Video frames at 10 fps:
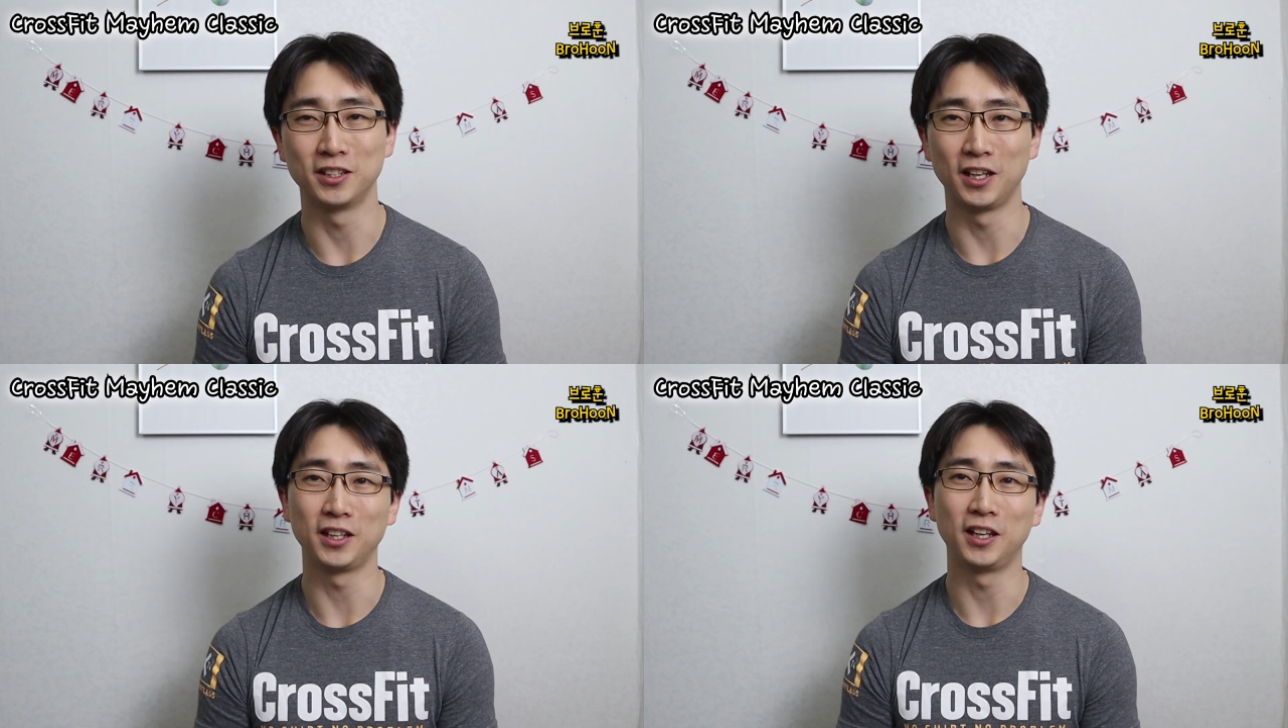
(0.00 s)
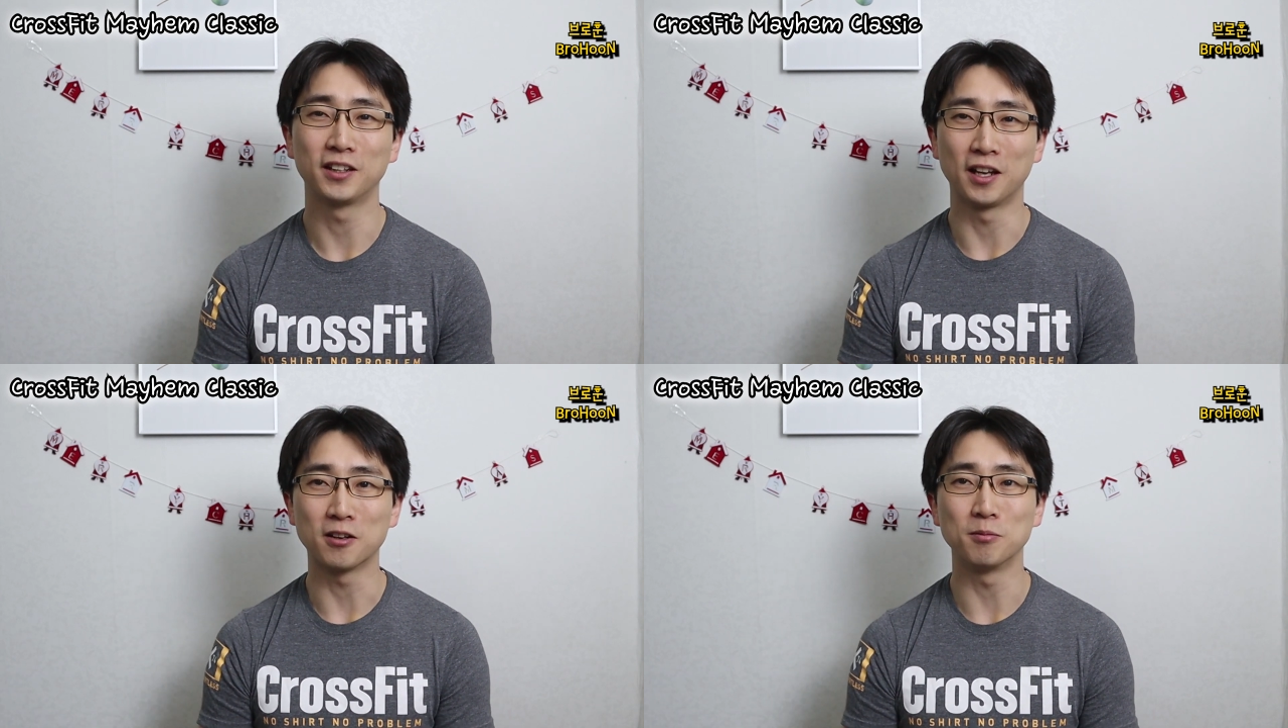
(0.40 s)

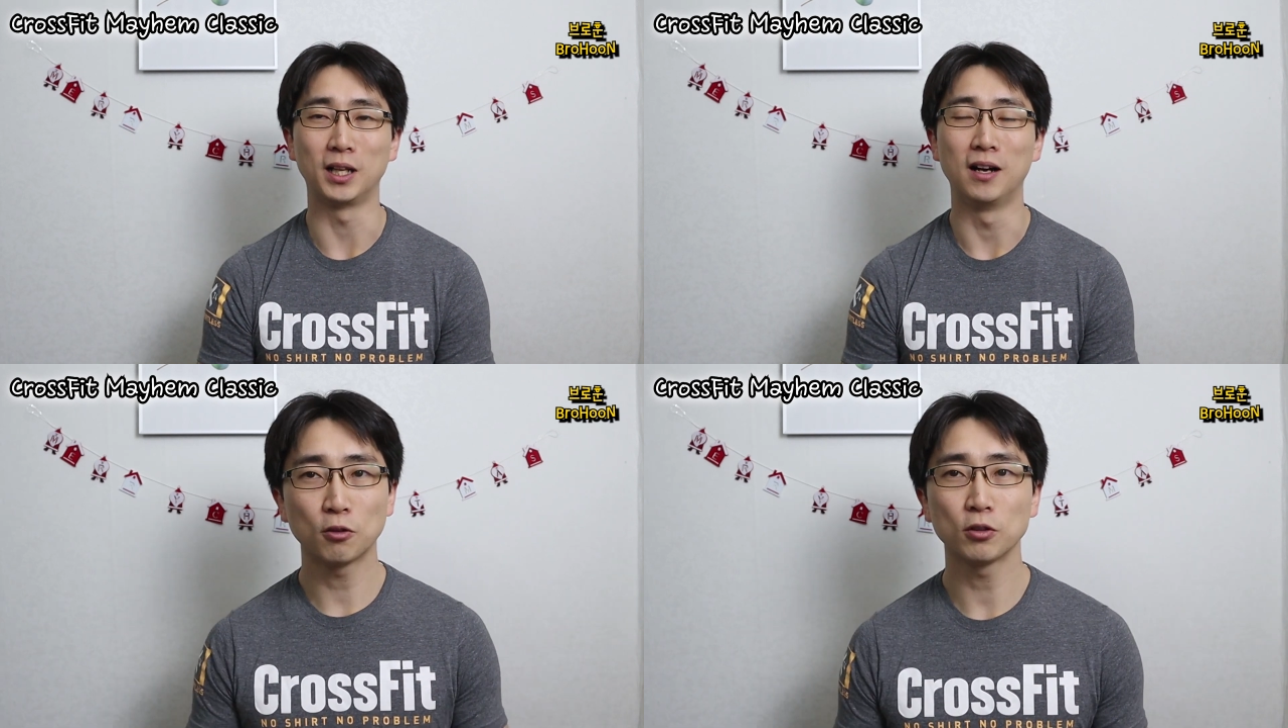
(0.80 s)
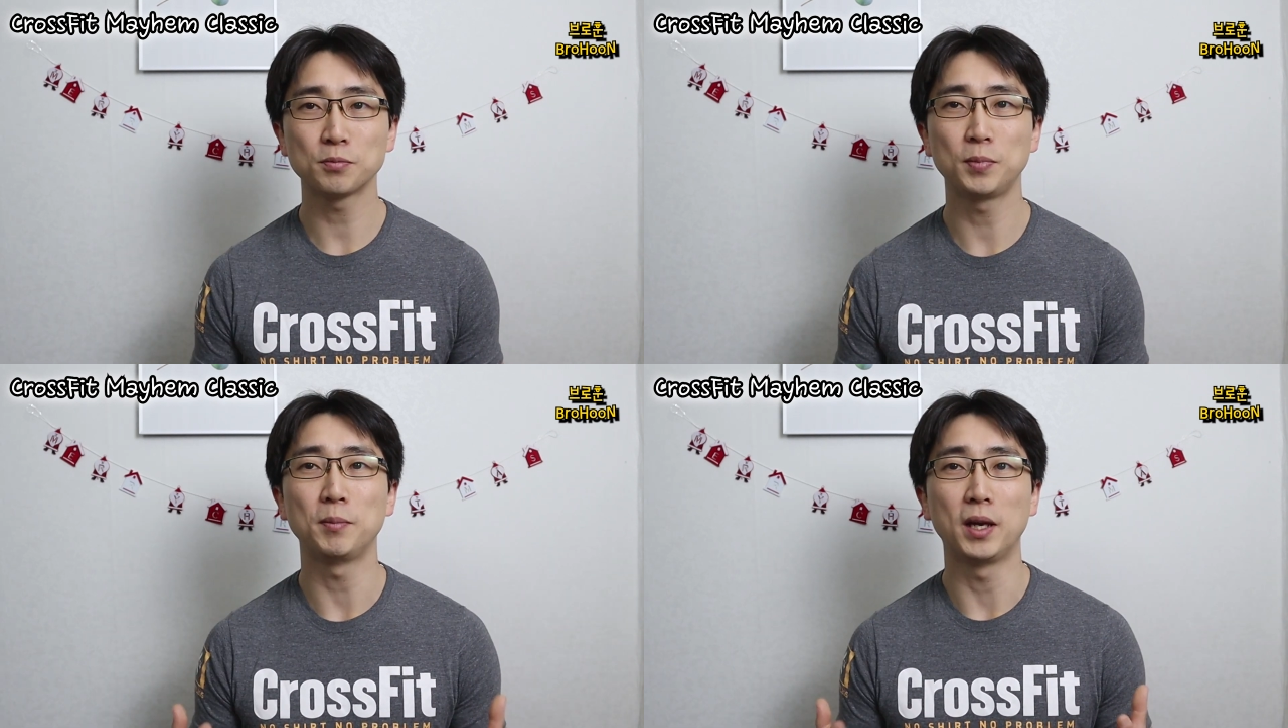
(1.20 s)
진행이 될 겁니다.
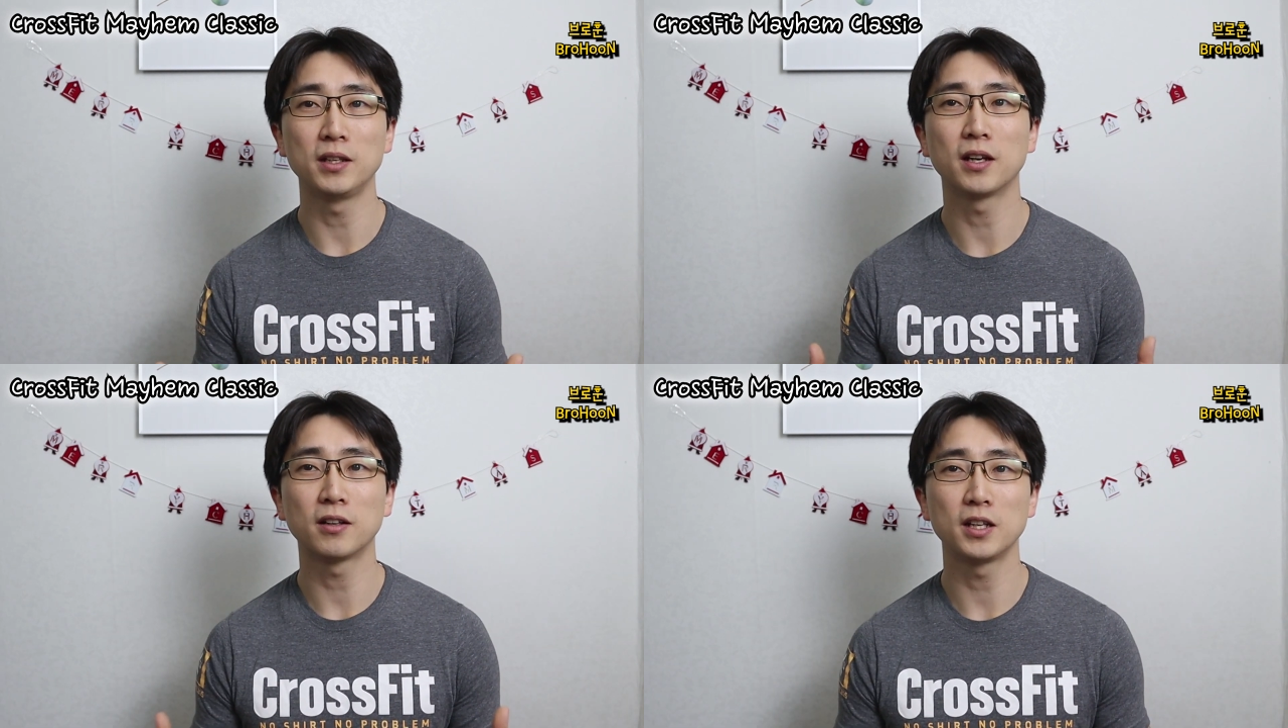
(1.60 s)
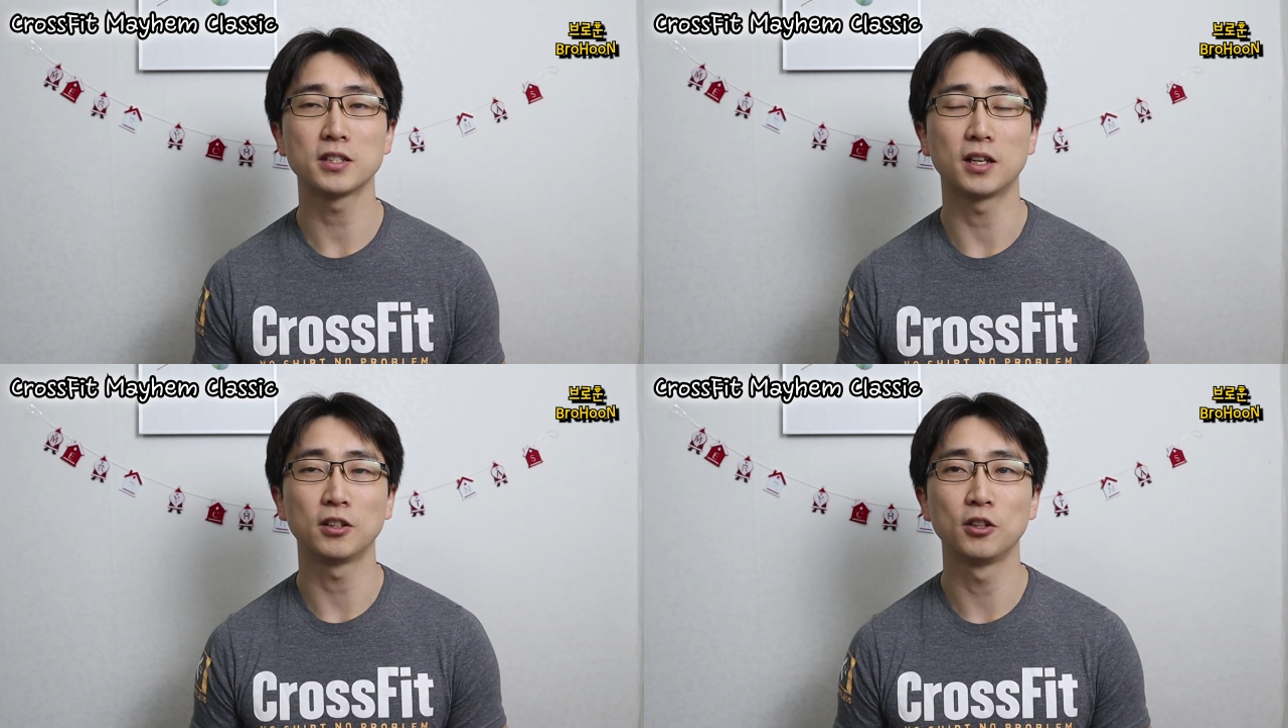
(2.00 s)
크로스핏 메이헴
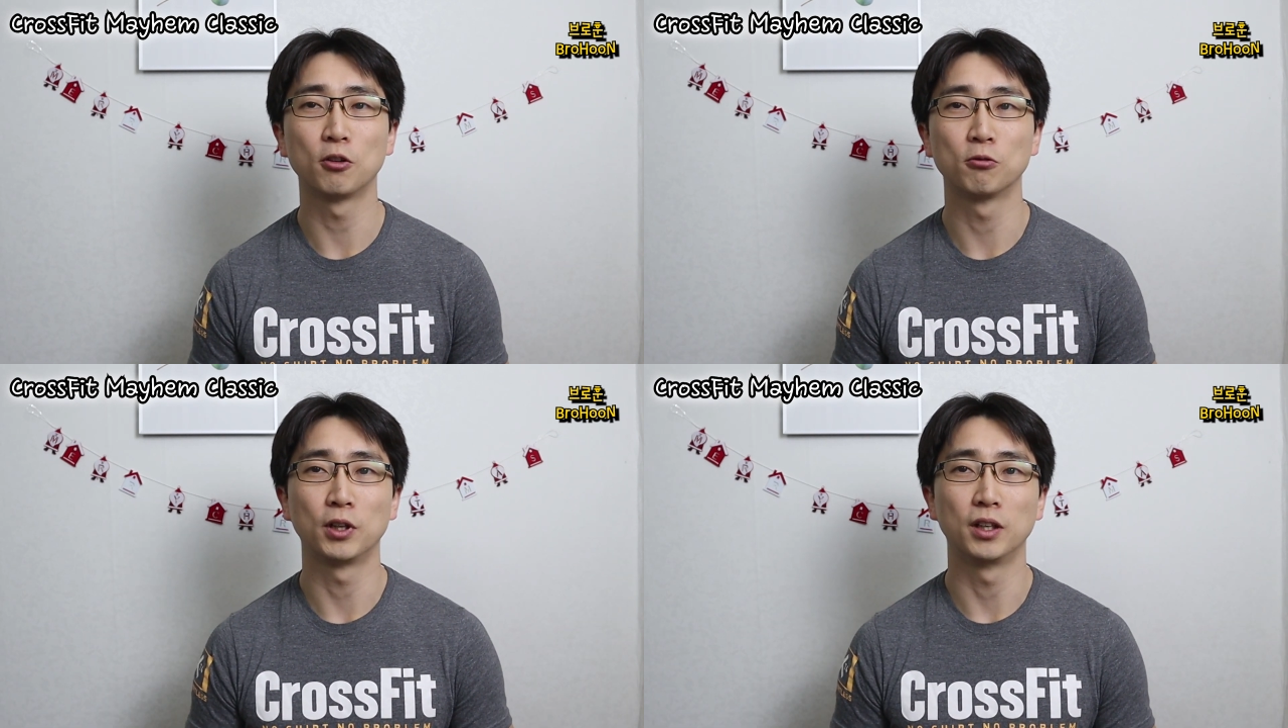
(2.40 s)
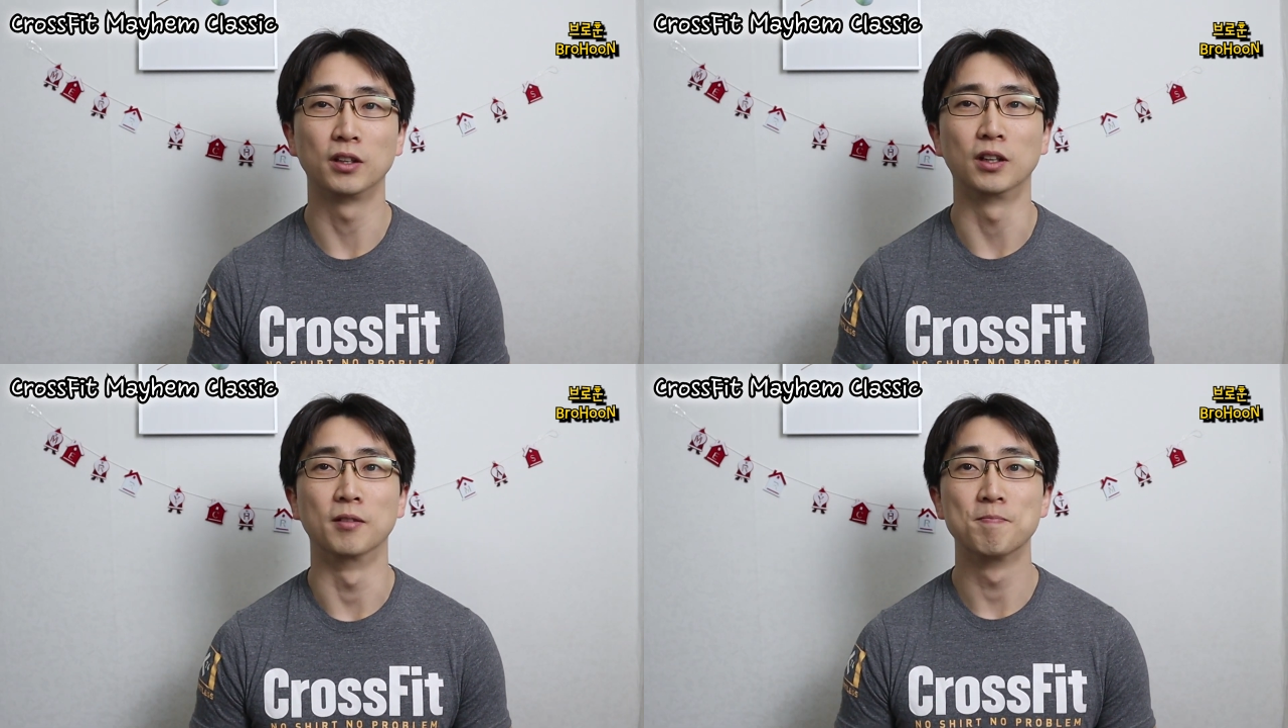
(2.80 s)
클래식 같은
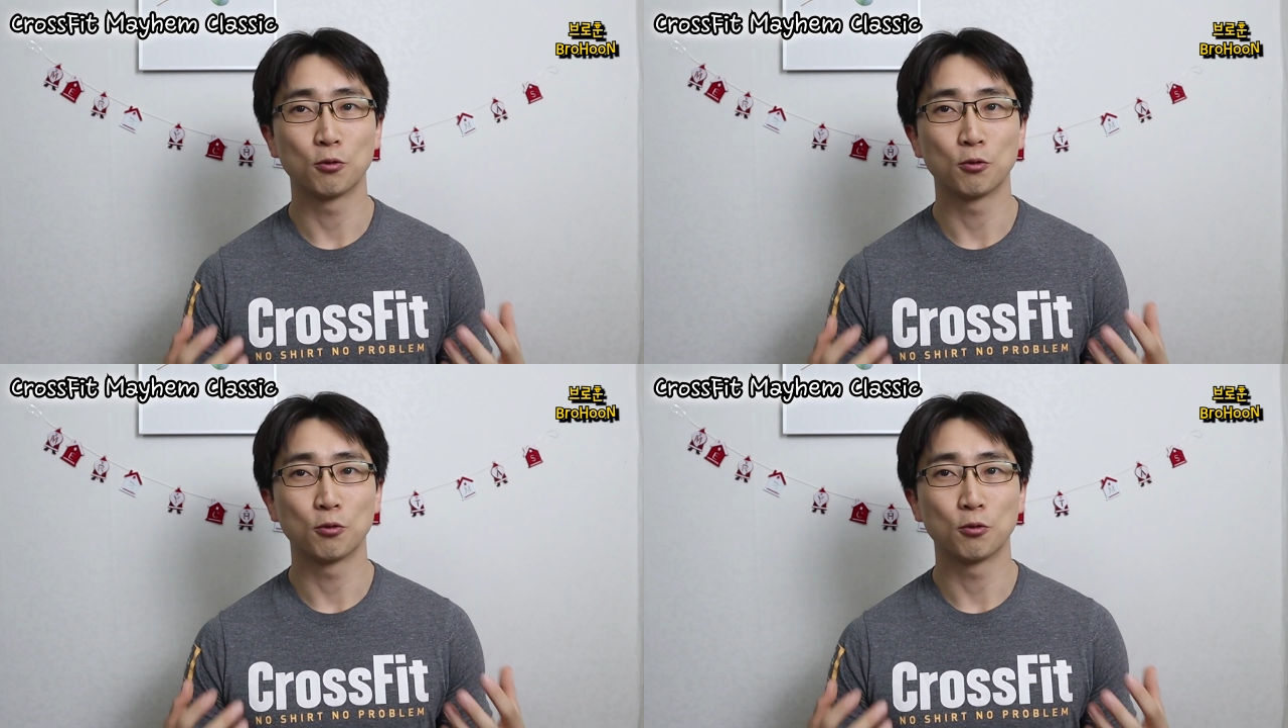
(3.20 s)
경우에는